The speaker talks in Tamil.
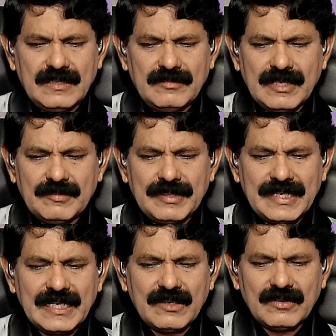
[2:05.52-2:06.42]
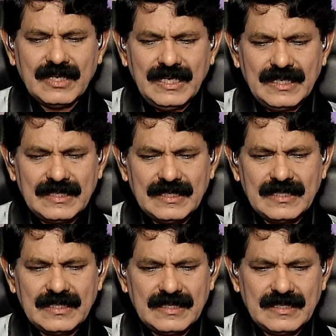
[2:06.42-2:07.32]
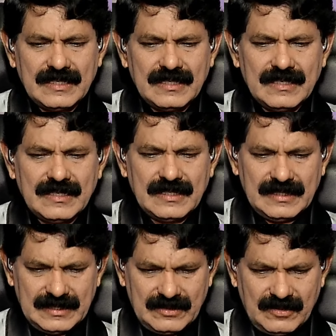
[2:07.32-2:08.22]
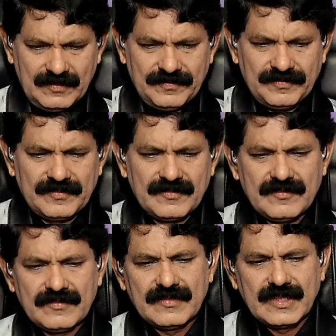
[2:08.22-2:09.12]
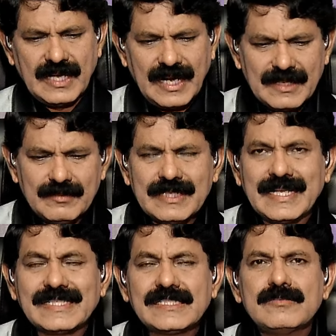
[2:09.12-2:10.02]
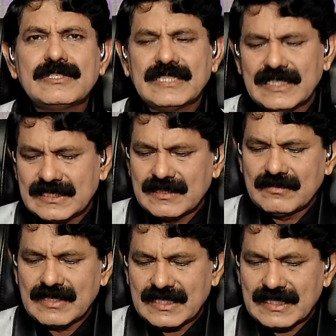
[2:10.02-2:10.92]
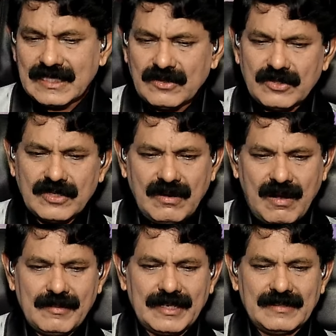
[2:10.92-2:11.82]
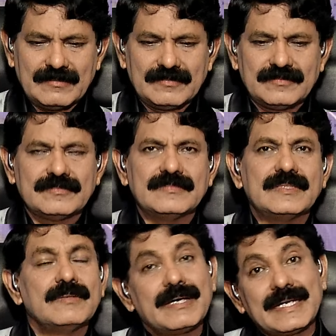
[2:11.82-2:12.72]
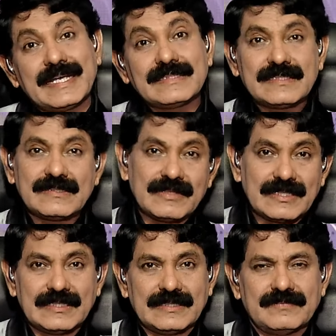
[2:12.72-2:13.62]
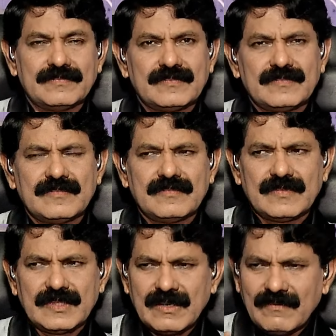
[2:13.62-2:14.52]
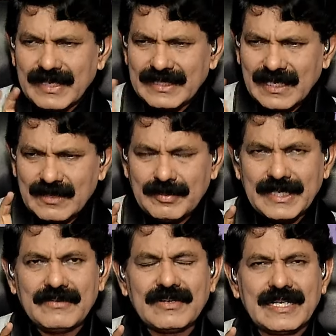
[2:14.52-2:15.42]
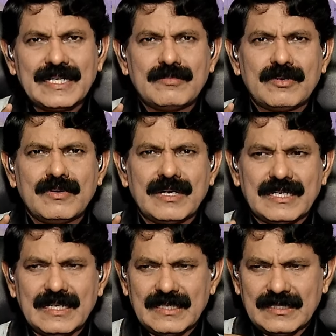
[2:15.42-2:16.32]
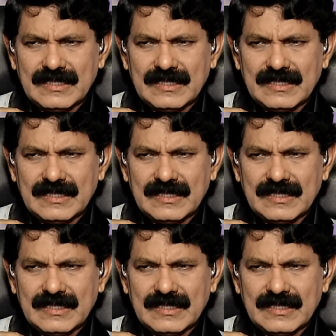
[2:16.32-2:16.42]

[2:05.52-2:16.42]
மிகப்பெரிய அளவில் இருக்கும் அதே மாதிரி எக்ஸிபிஷனிசம்ன்றது கொஞ்சம் காமன் இந்த மாதிரி கேசஸ் வருது வயதான பெரியவர்கள் என்ன பண்ணுவாங்கன்னா